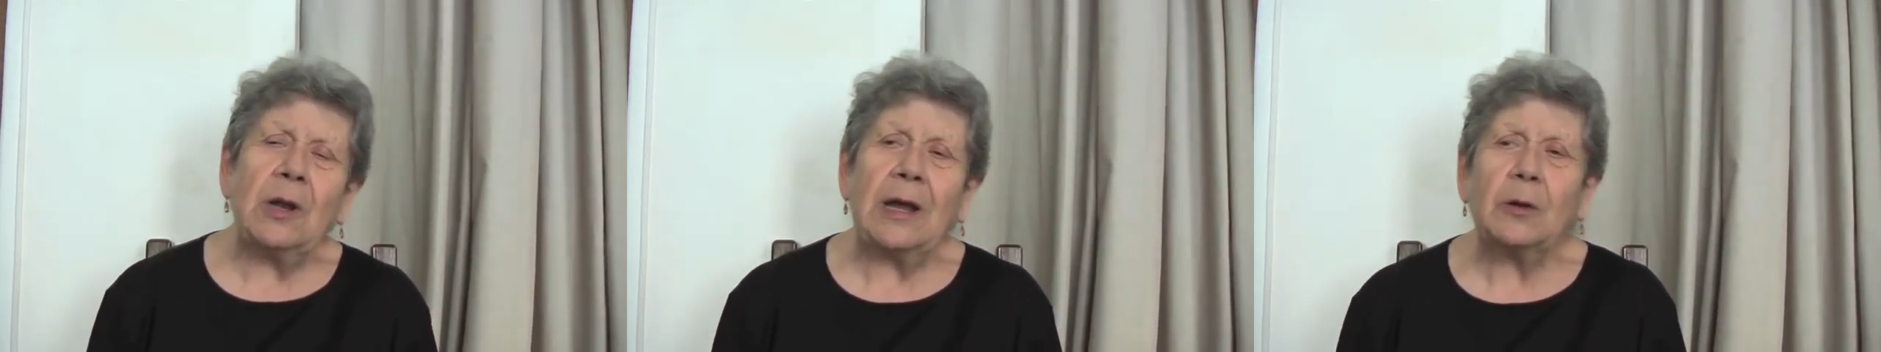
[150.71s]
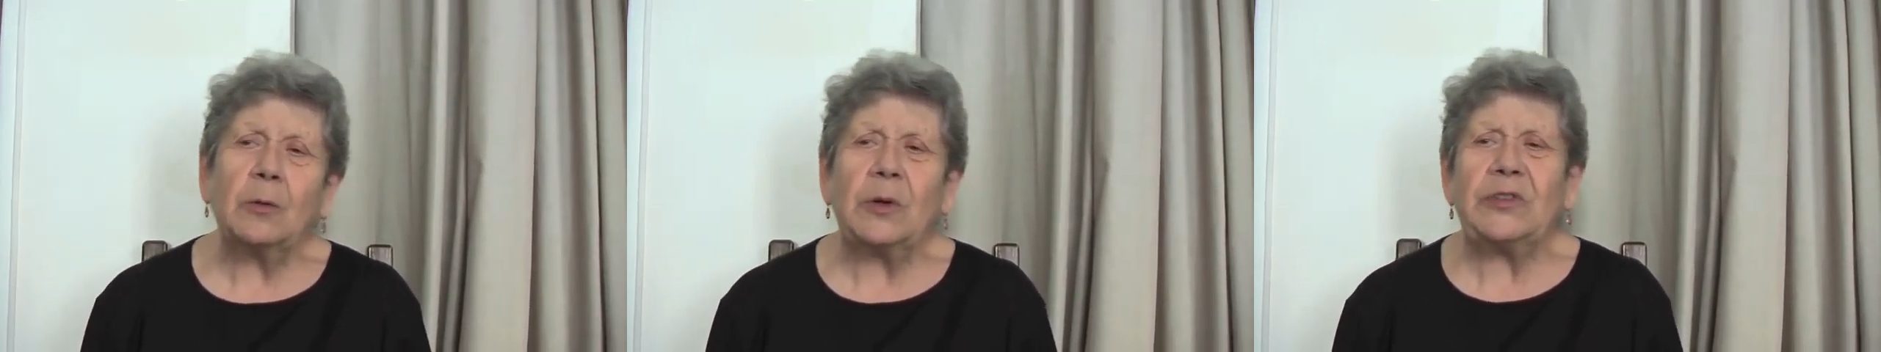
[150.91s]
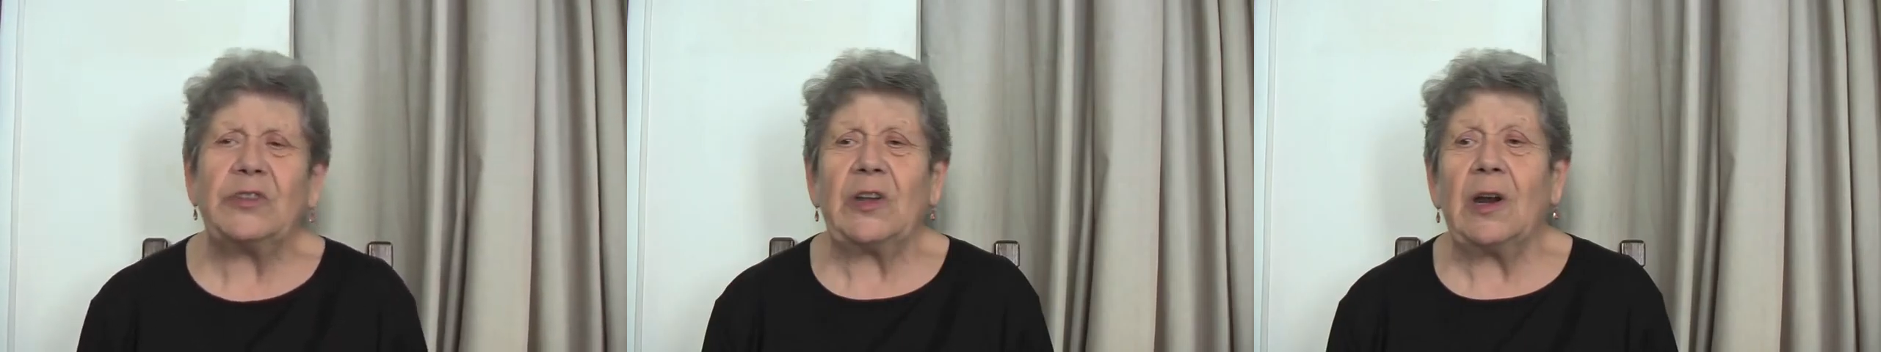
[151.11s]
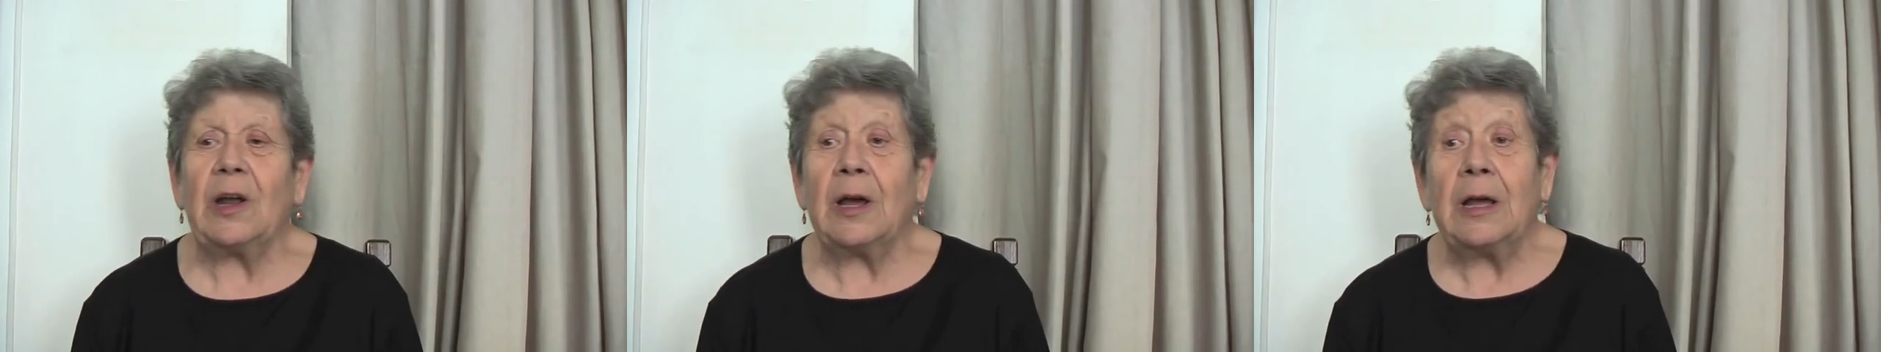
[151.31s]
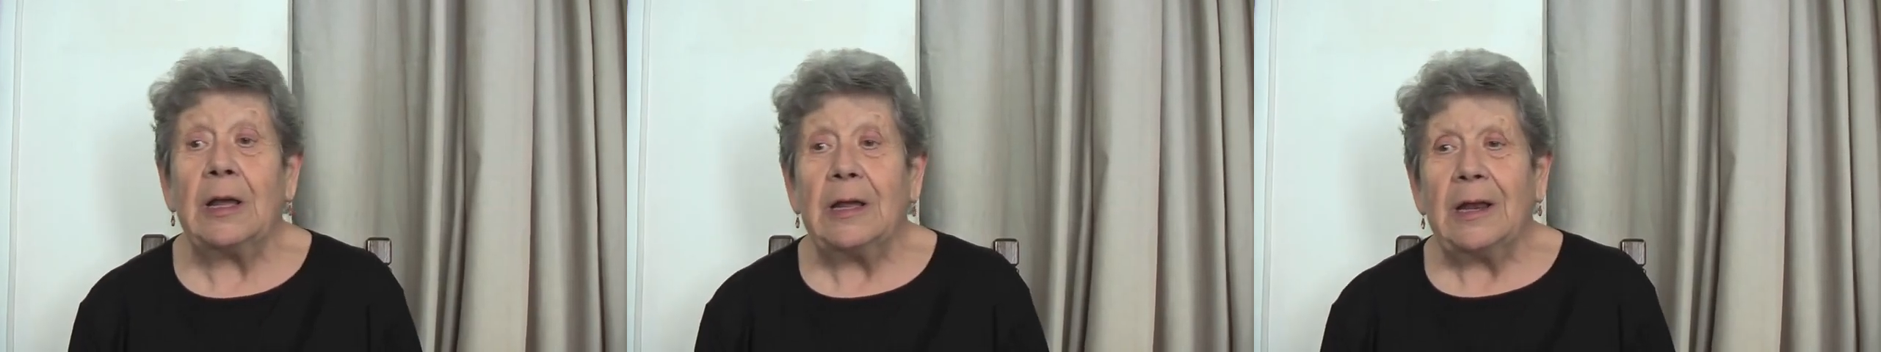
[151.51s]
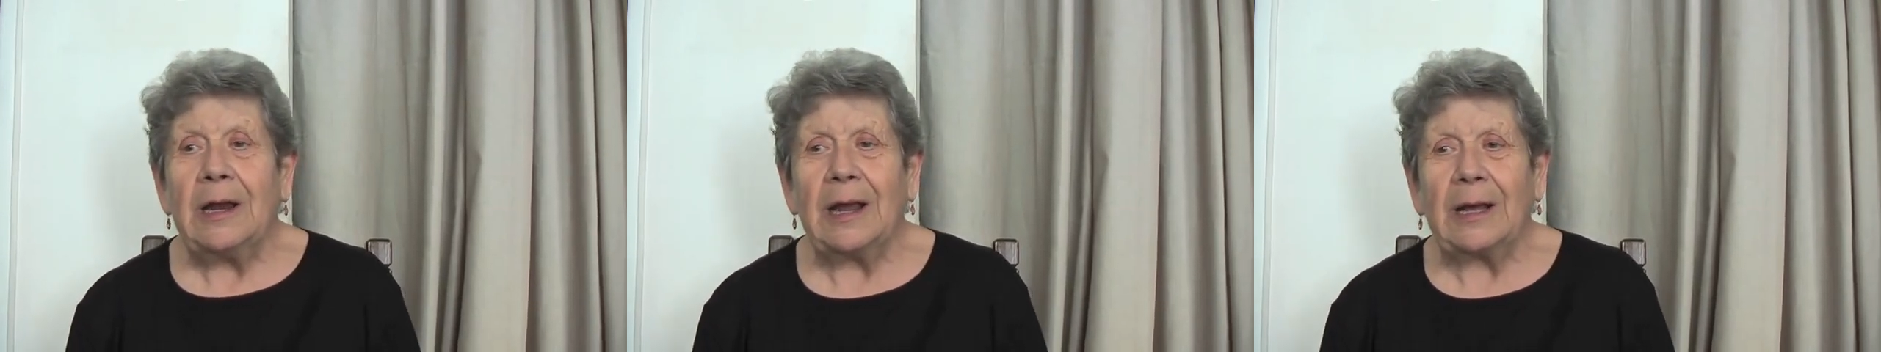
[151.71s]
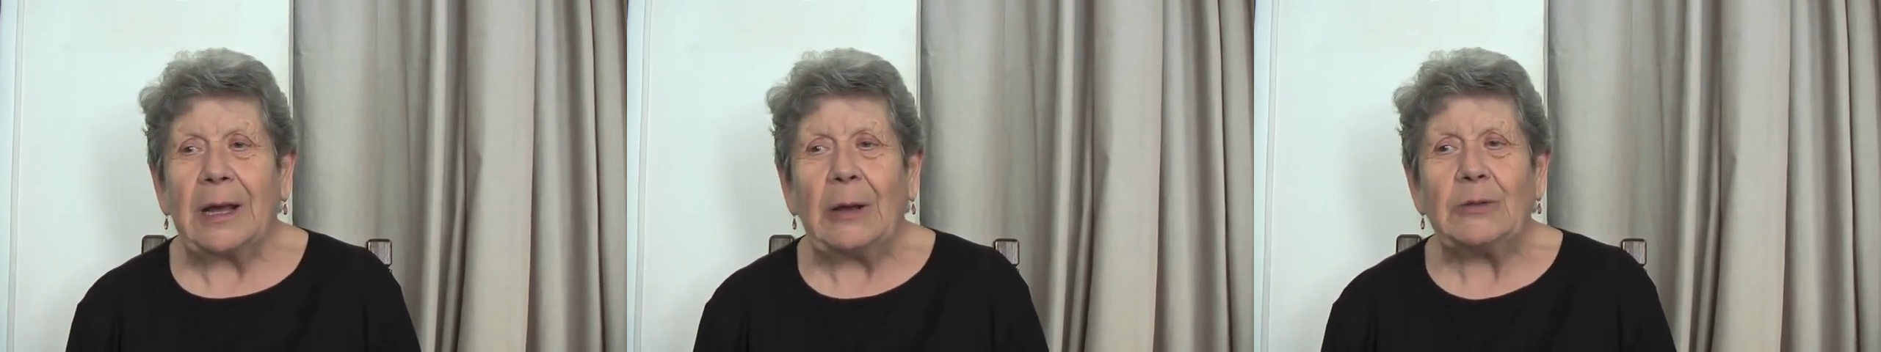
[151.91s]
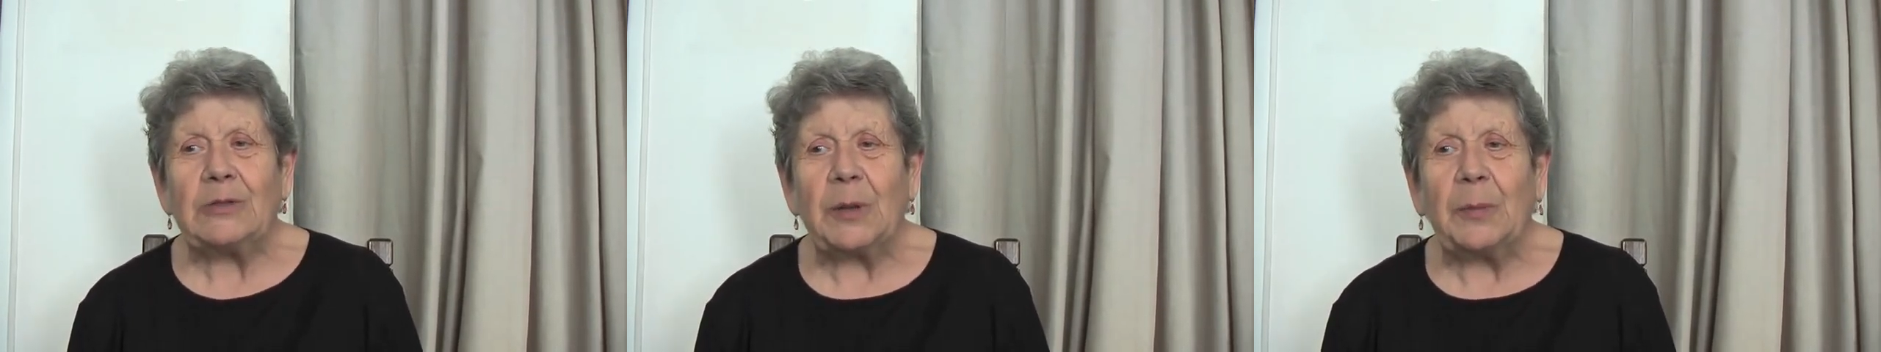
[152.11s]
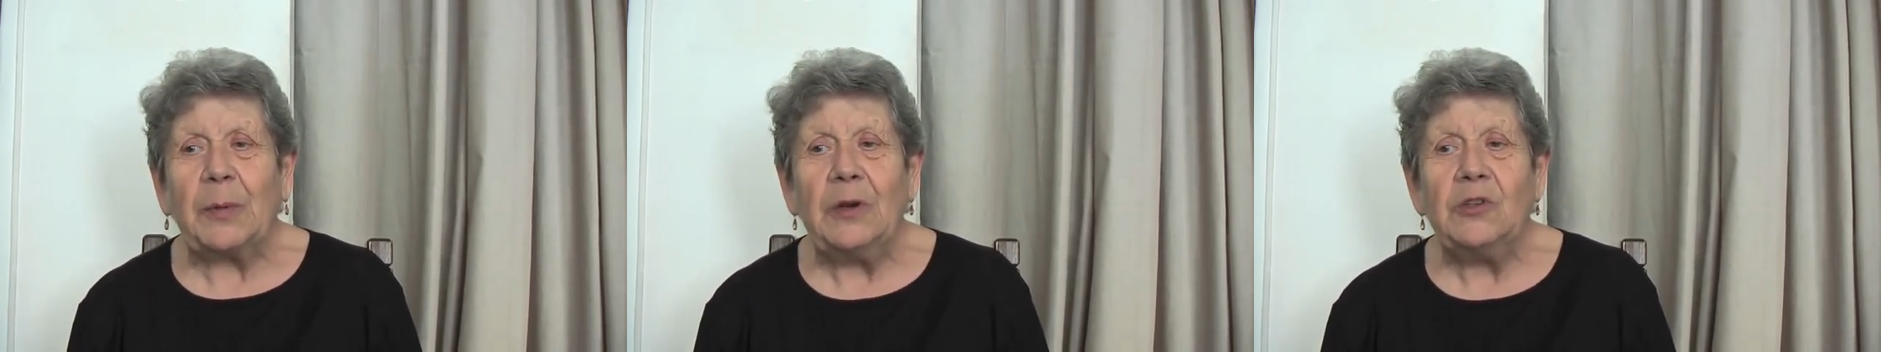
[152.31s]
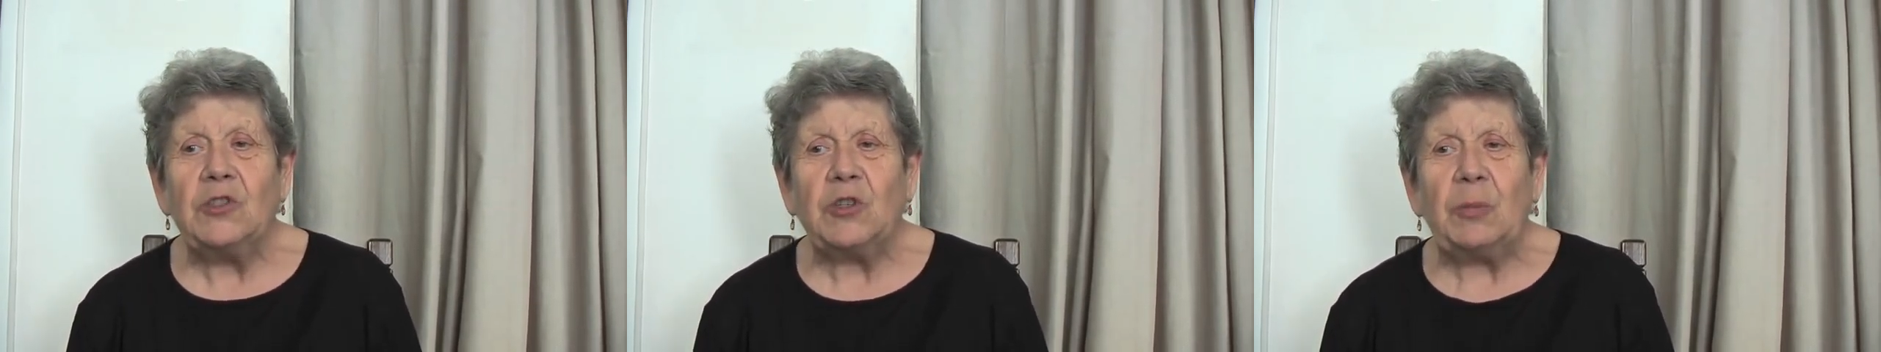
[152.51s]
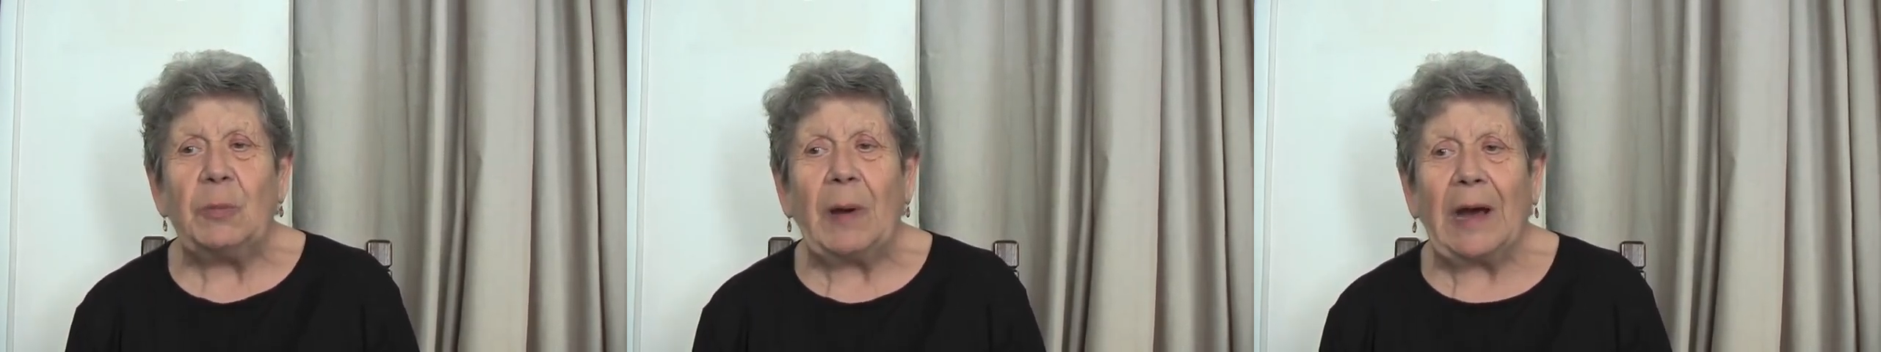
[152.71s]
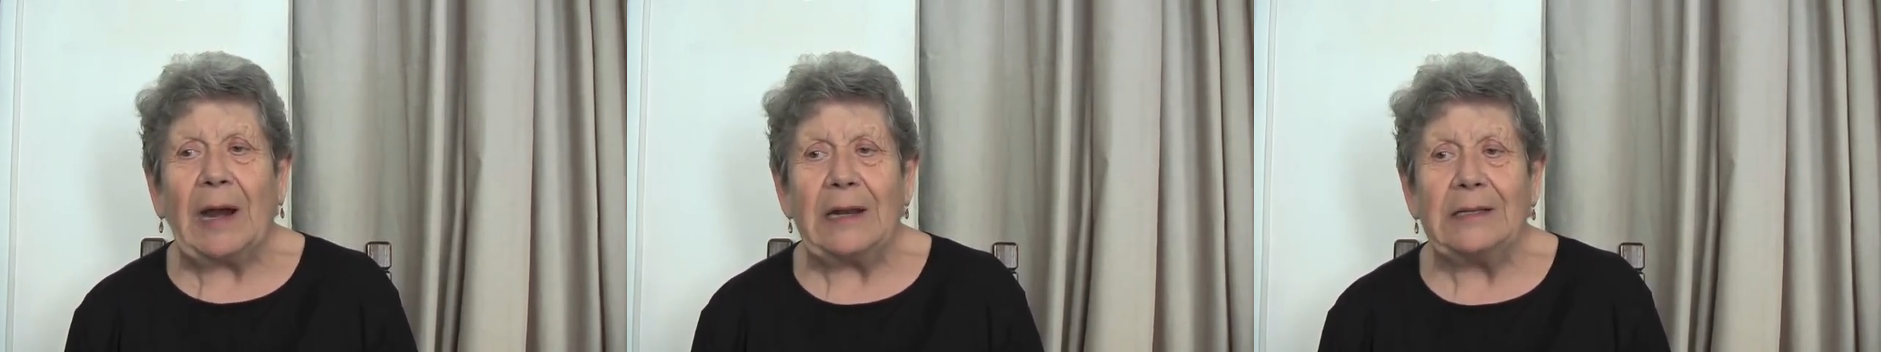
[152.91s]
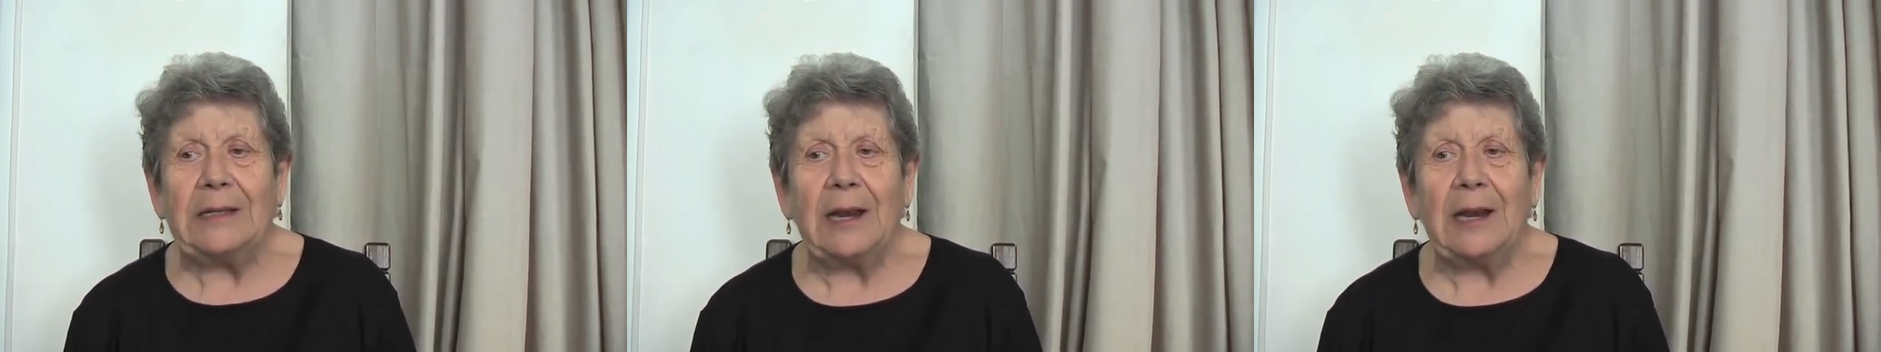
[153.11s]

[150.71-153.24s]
l'acqua sarà la causa principale